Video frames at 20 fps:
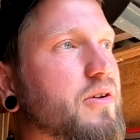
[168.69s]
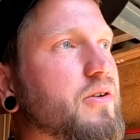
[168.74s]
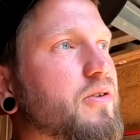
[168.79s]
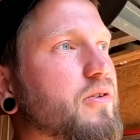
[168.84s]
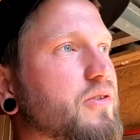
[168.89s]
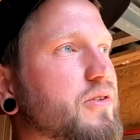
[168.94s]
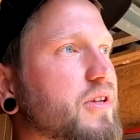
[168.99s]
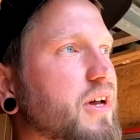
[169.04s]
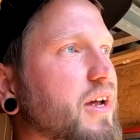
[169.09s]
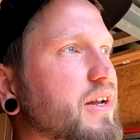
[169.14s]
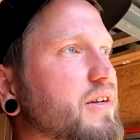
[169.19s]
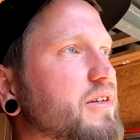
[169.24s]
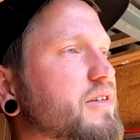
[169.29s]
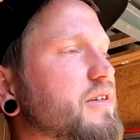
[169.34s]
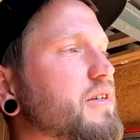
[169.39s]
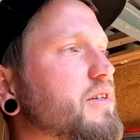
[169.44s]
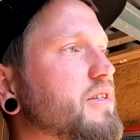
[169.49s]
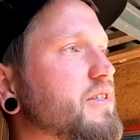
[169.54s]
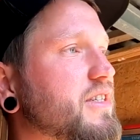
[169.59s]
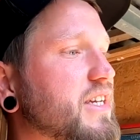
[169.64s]
und dann
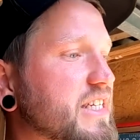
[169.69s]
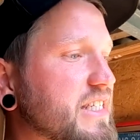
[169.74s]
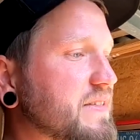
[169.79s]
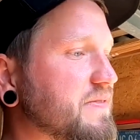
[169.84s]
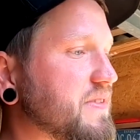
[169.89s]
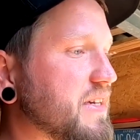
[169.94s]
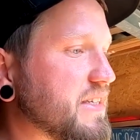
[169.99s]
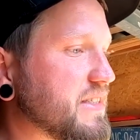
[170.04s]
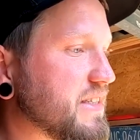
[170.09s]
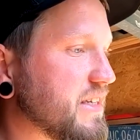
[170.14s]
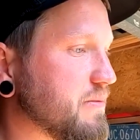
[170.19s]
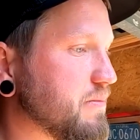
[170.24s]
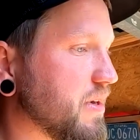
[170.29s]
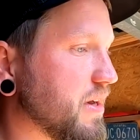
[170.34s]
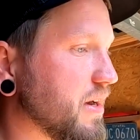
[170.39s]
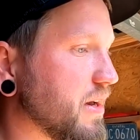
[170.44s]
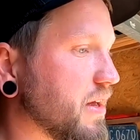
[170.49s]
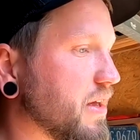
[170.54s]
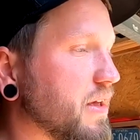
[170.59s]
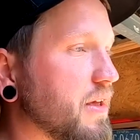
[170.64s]
testen wir das Ding
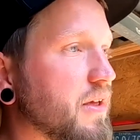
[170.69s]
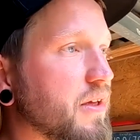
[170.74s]
mal.